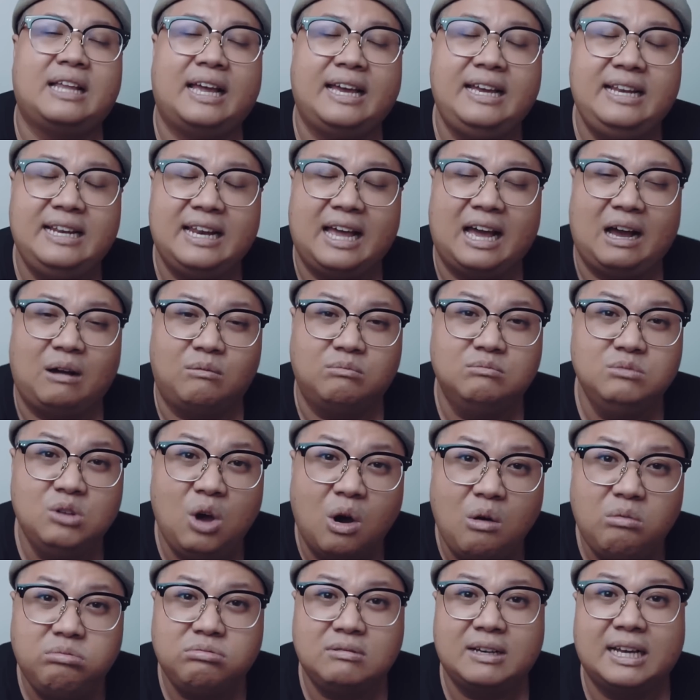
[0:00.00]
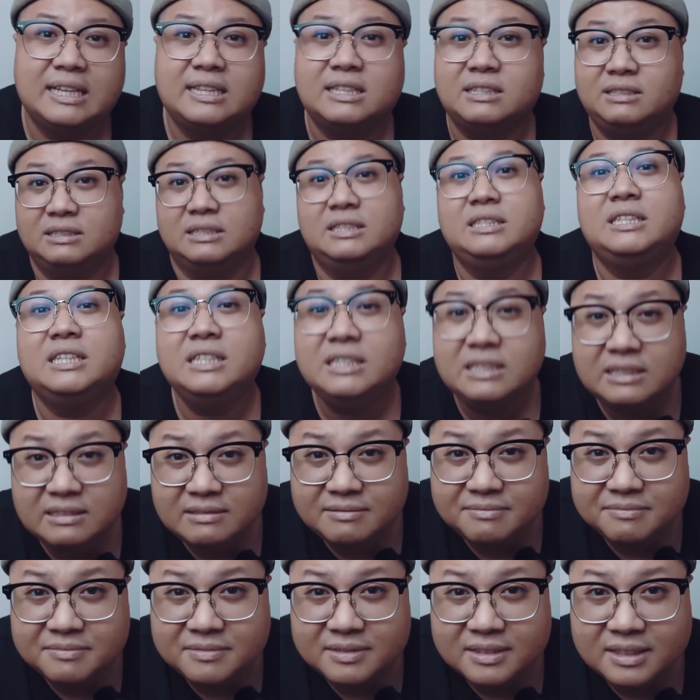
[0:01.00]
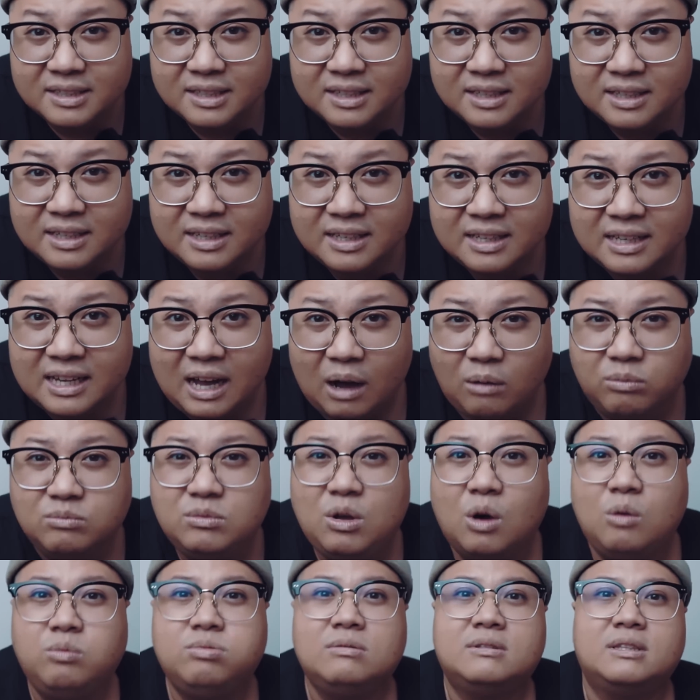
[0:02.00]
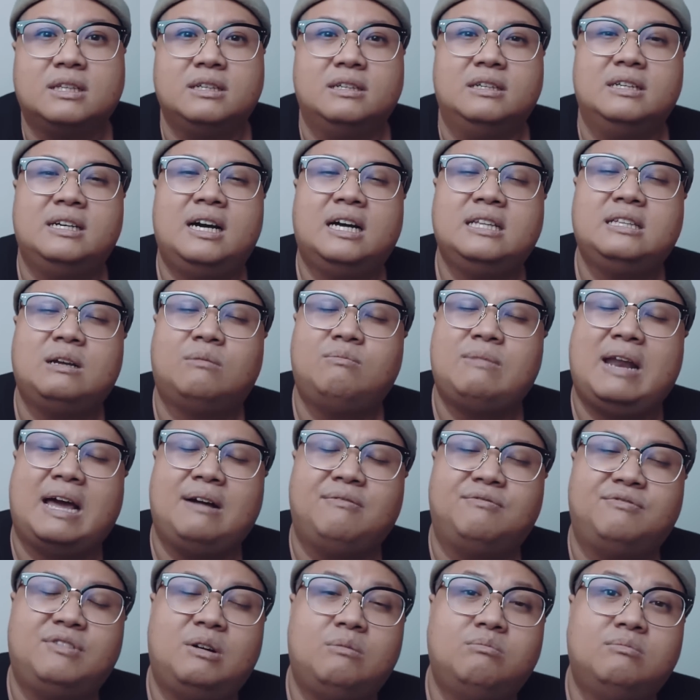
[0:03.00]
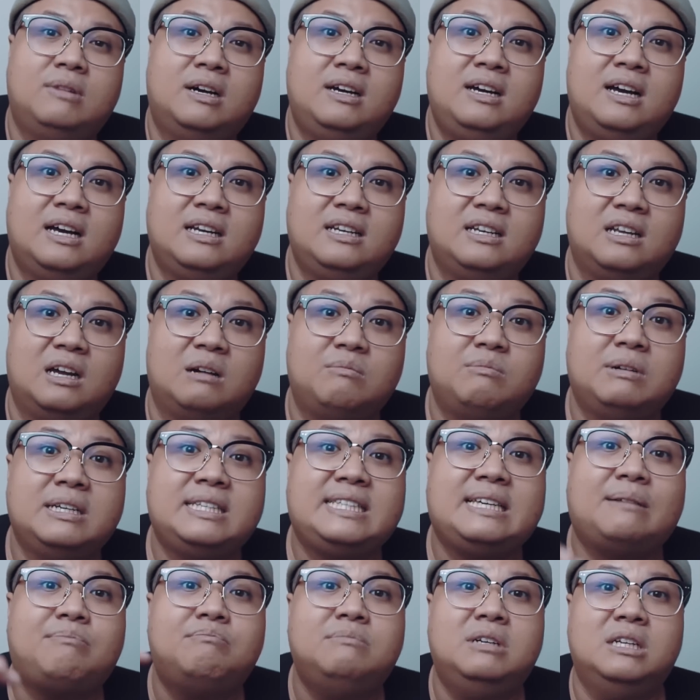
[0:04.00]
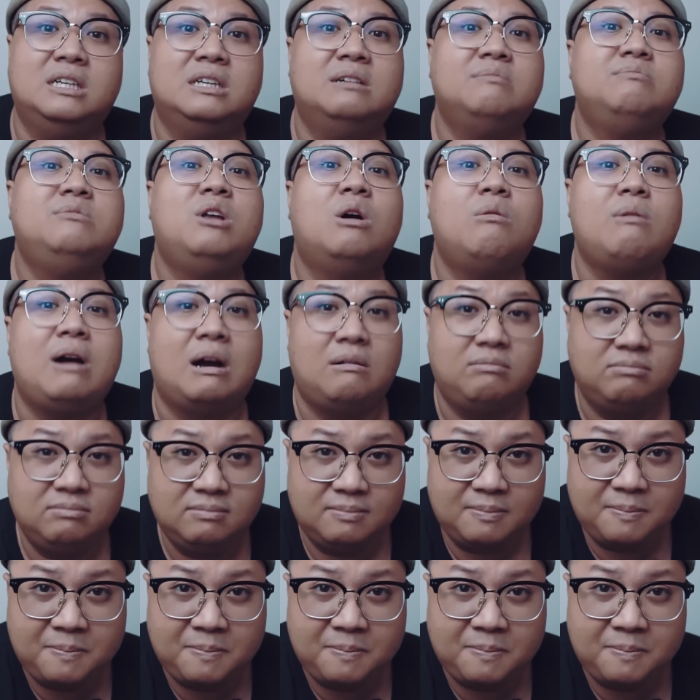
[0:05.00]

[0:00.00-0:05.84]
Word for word: thấy là ổng đốt cái tượng trước ông đốt tượng hết ông làm phong ấn hết rồi mới châm lửa ông đốt ổng